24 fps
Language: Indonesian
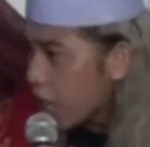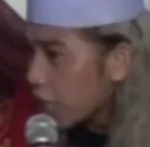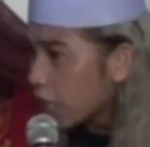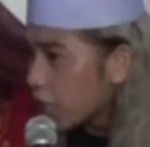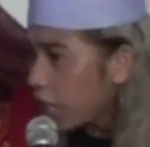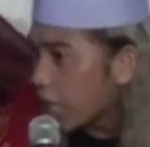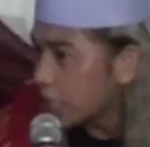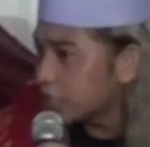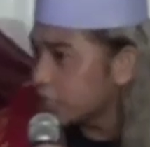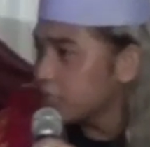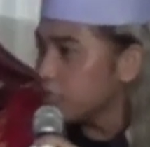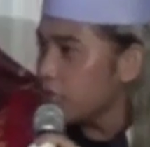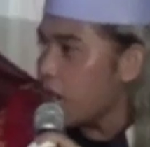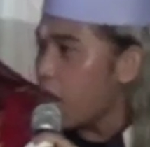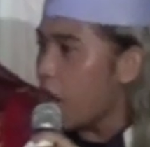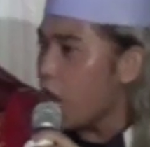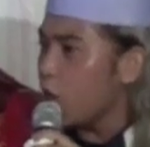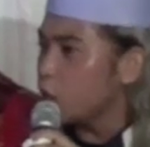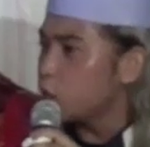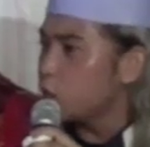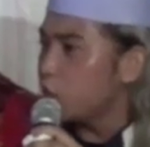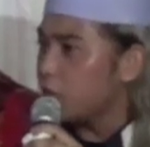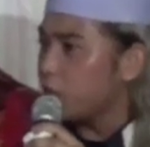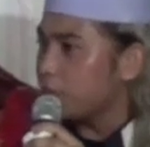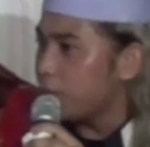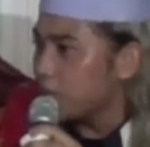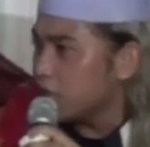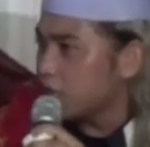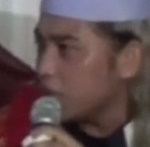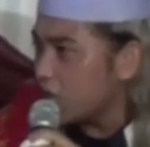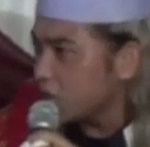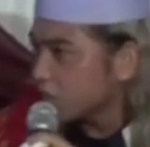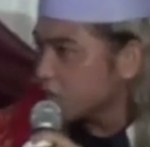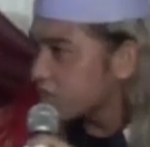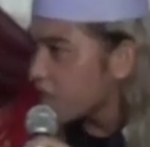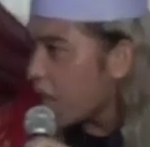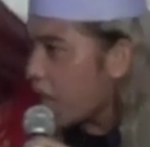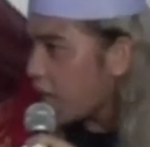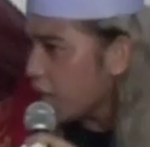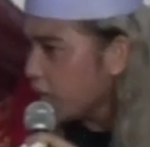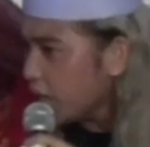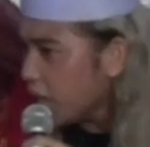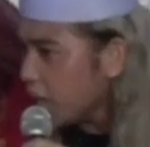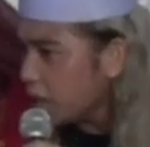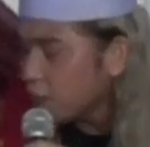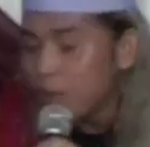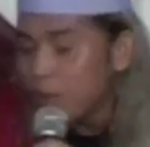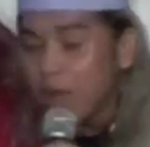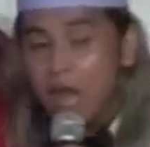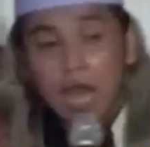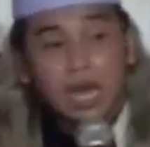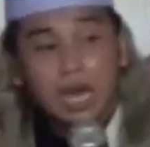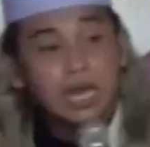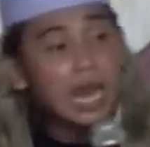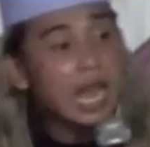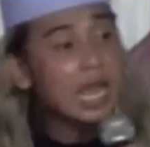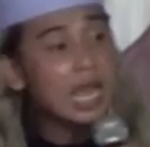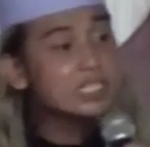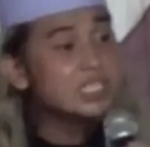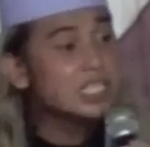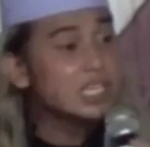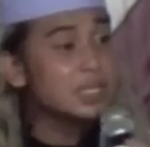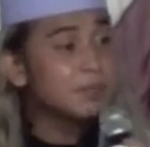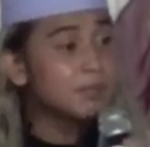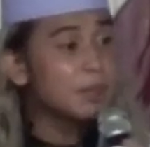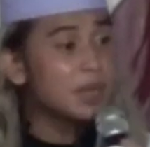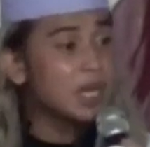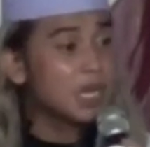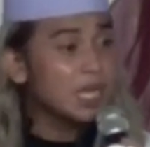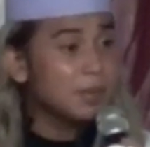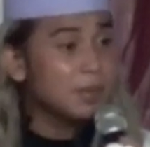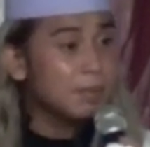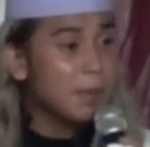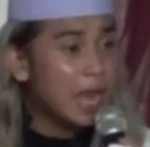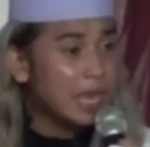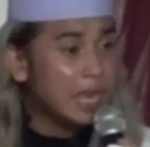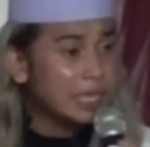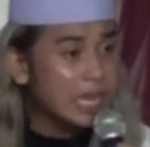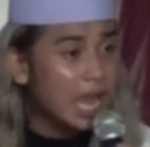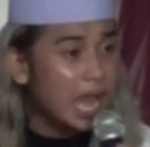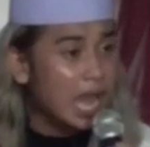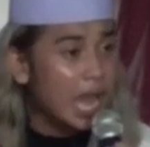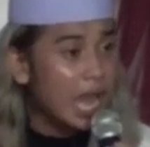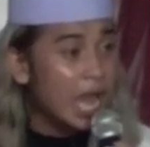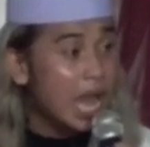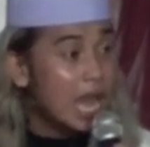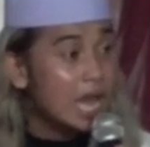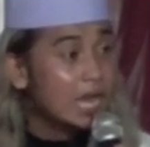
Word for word: rajin hadir majelis ta'lim, rajin beribadah,